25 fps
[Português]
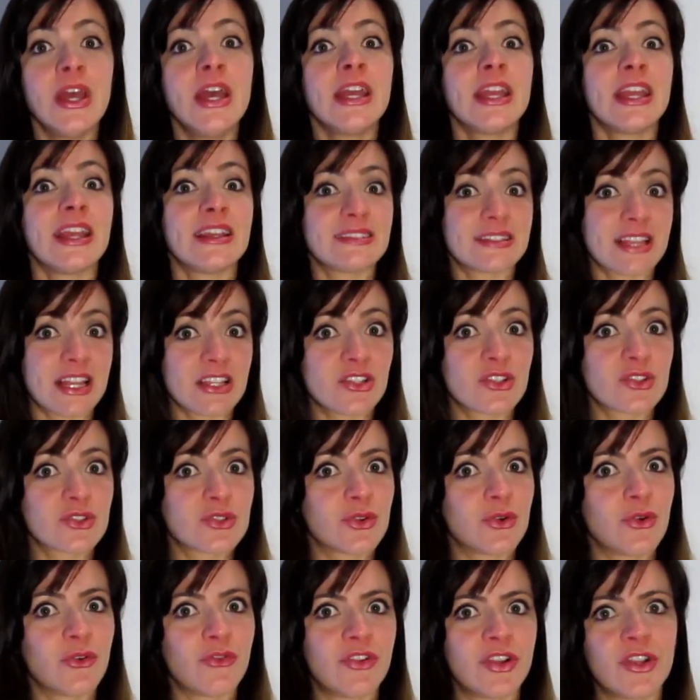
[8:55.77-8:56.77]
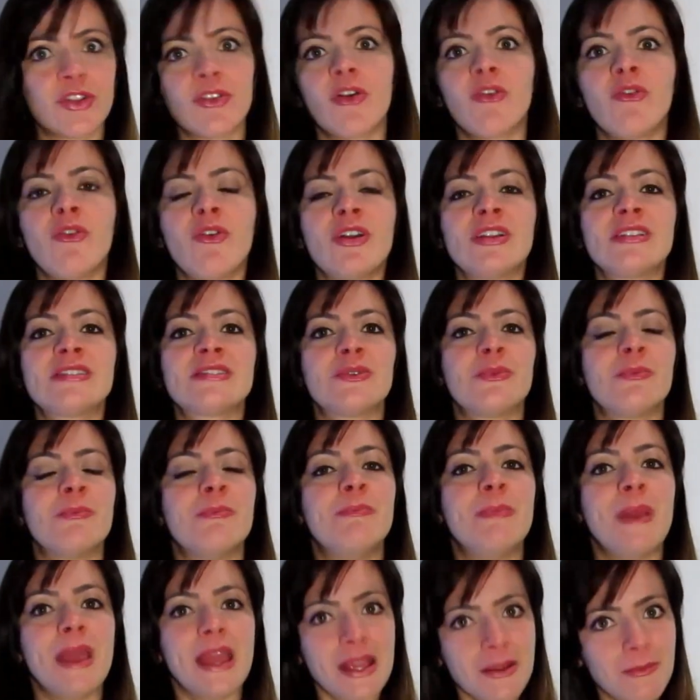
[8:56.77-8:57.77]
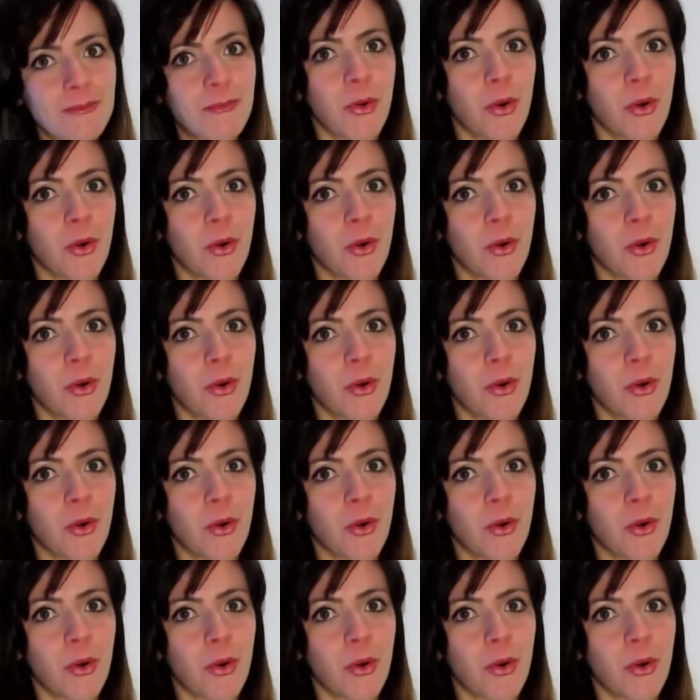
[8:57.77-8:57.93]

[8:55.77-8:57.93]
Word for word: que as taxas do governo agora estão bem